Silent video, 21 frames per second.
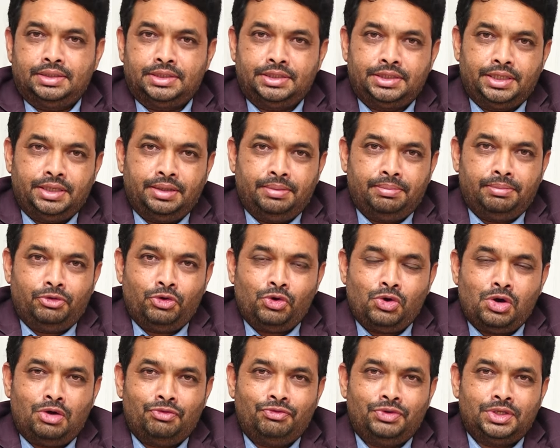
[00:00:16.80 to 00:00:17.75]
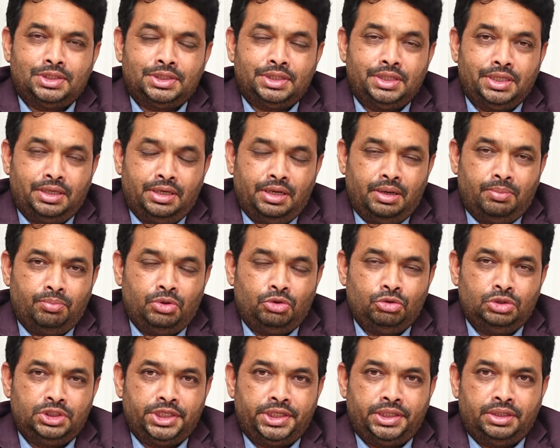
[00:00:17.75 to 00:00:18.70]
సీఎంఓ ఆఫీస్ దీన్ని
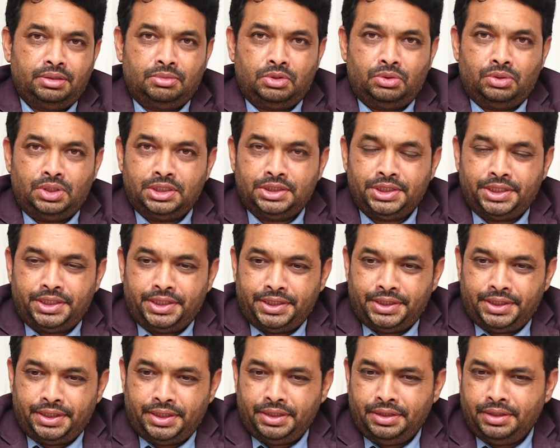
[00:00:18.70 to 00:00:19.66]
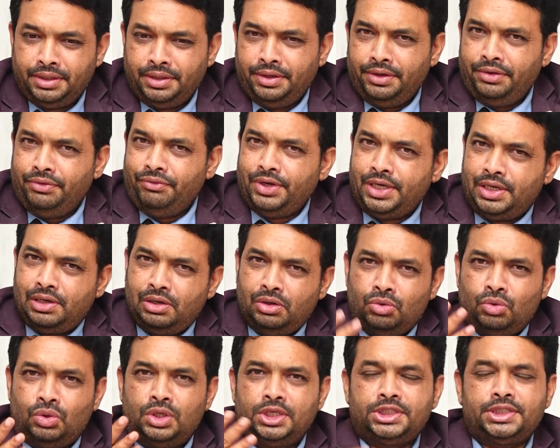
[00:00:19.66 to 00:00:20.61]
అప్రూవ్ చేయటం కూడా జరిగింది వీటిలో
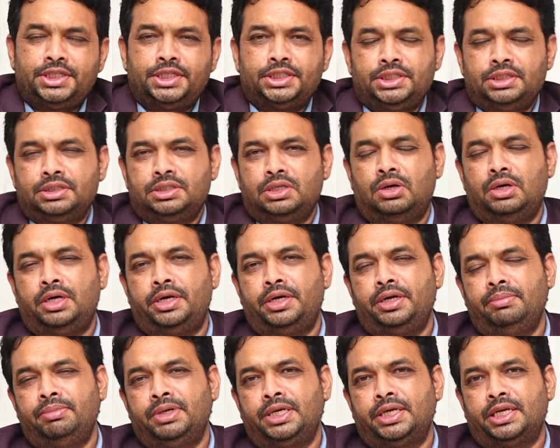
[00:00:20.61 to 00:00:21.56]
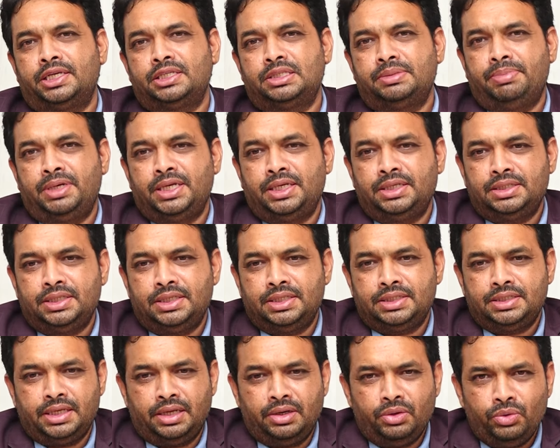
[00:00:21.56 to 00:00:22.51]
కొన్ని స్ట్రెచెస్ ఆల్రెడీ మీకు ఎక్స్ప్లెయిన్
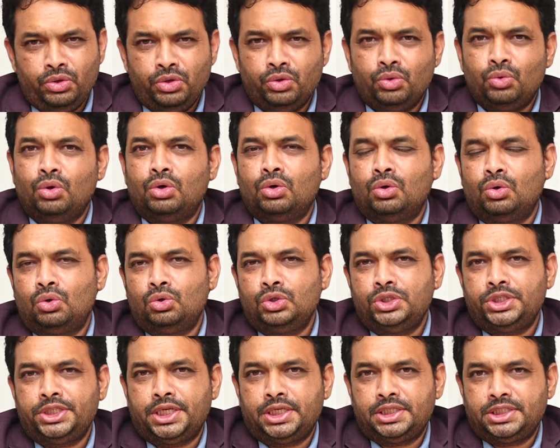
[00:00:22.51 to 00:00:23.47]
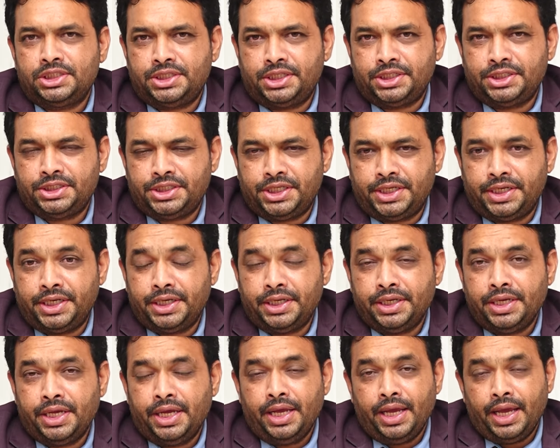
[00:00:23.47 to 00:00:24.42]
చేశాను ఇంకో క్రూషియల్ స్ట్రెచ్ అండి
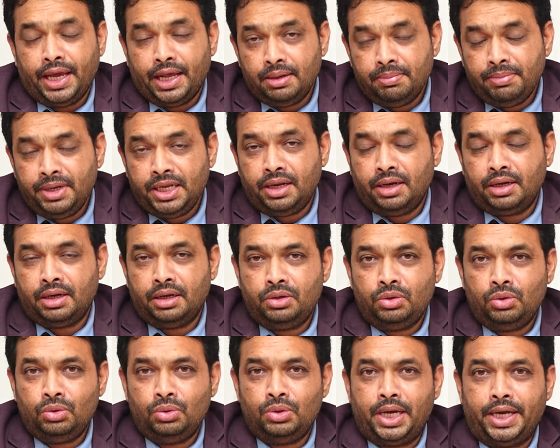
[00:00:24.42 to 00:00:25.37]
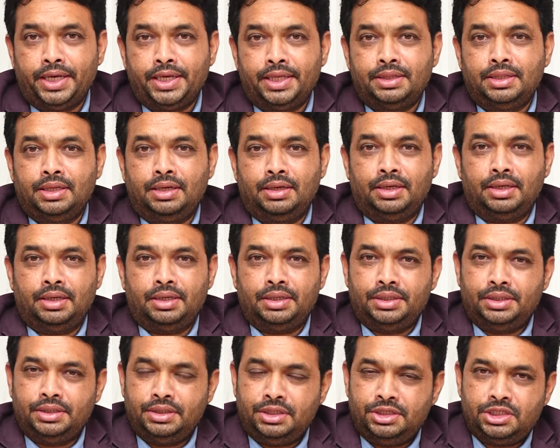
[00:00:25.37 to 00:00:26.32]
ఎల్బీ నగర్ టు హయత్ నగర్
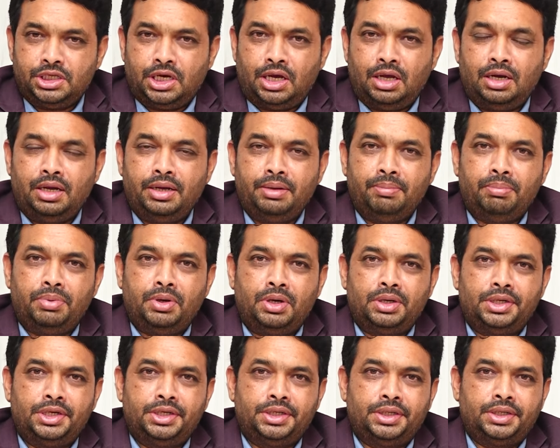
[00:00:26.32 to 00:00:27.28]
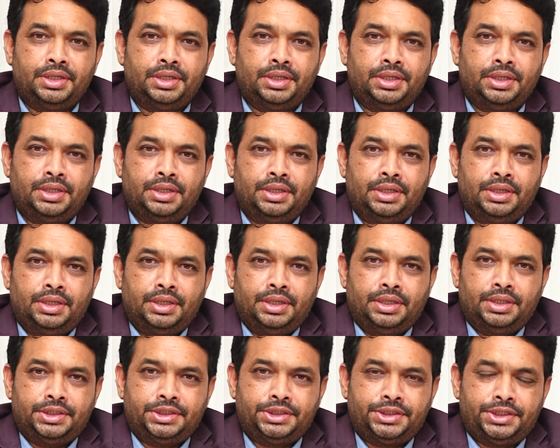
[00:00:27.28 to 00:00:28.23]
ఇది చాలా ఇంపార్టెంట్
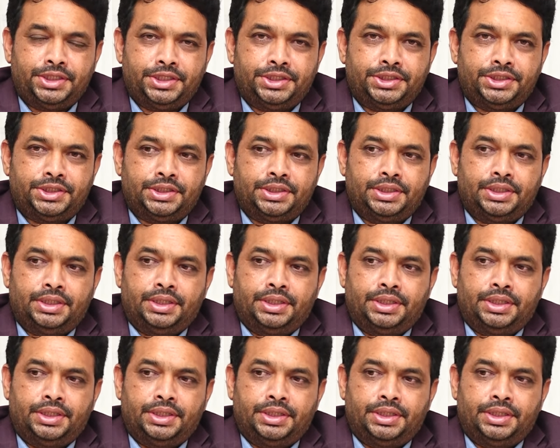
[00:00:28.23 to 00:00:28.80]
స్ట్రెచ్